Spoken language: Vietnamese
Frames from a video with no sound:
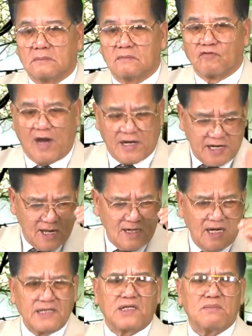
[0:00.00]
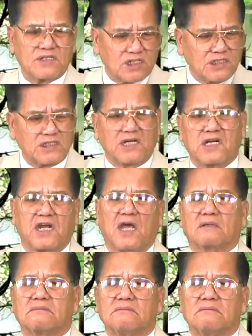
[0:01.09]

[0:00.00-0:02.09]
Phải địa linh nó mới sinh nhân kiệt